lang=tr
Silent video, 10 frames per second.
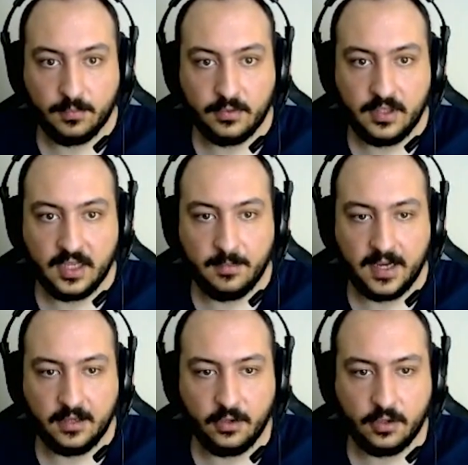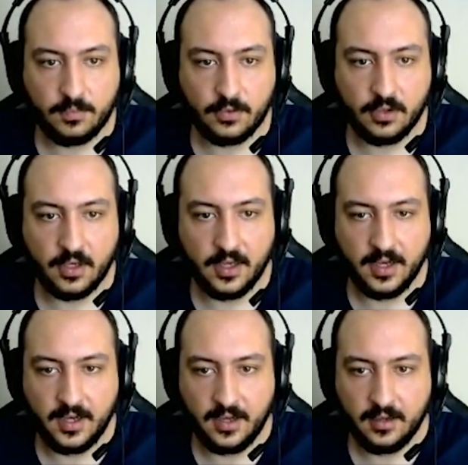Bu niye barda ölüp duruyor
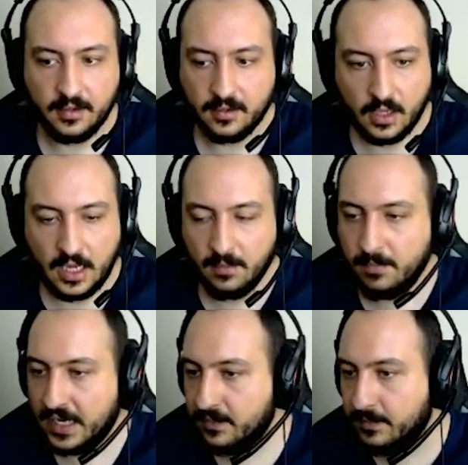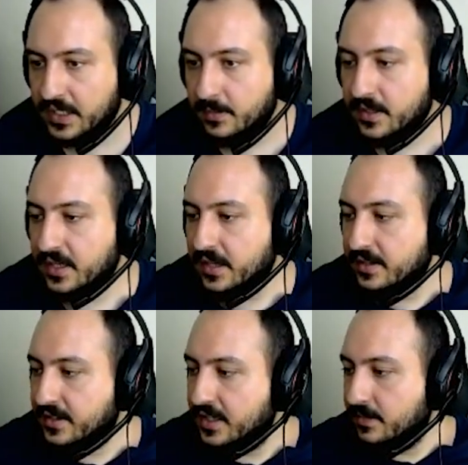ya? Abi Bart birebir de
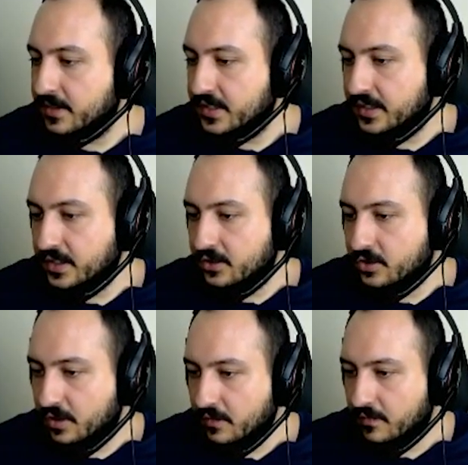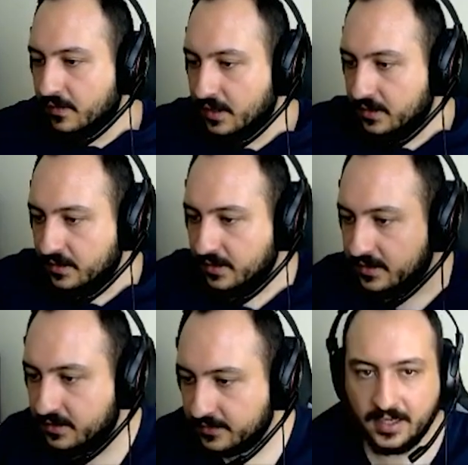yedi. Kilimizi kesiyor. What
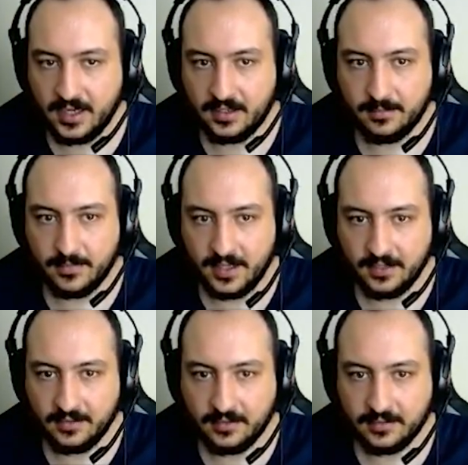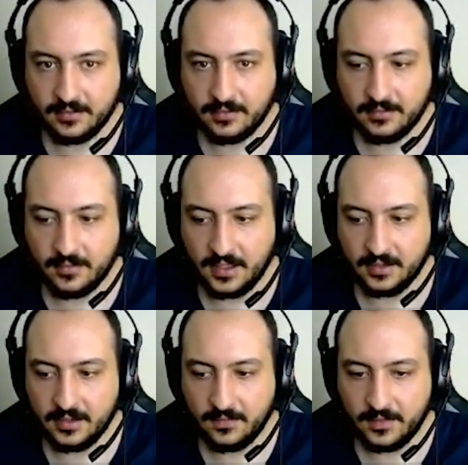is that man? What
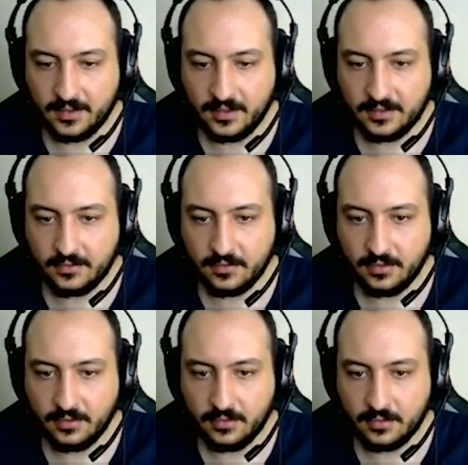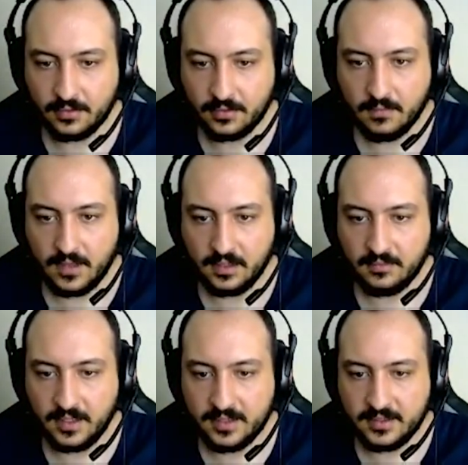the fuck is going on? What
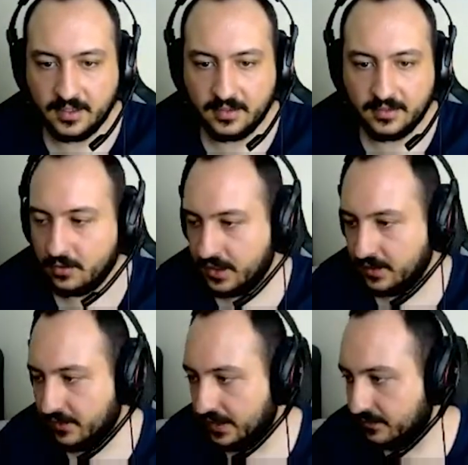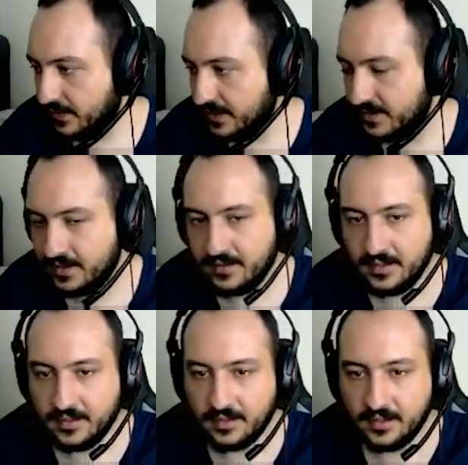was that? Okay, what was that
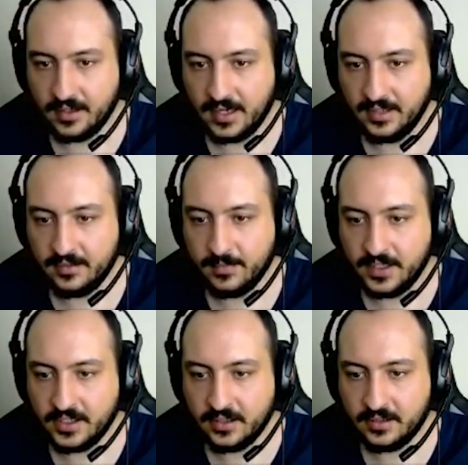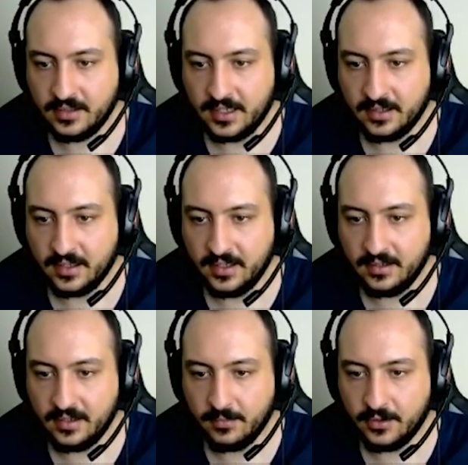diyerek. At başlık. Yani
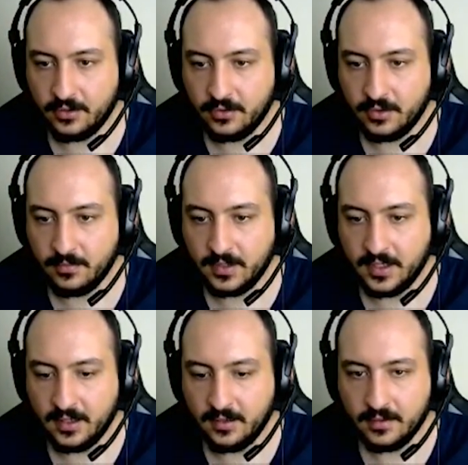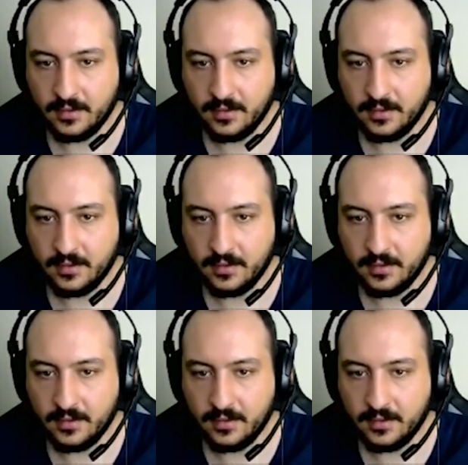hayırdır aman okuyayım ya.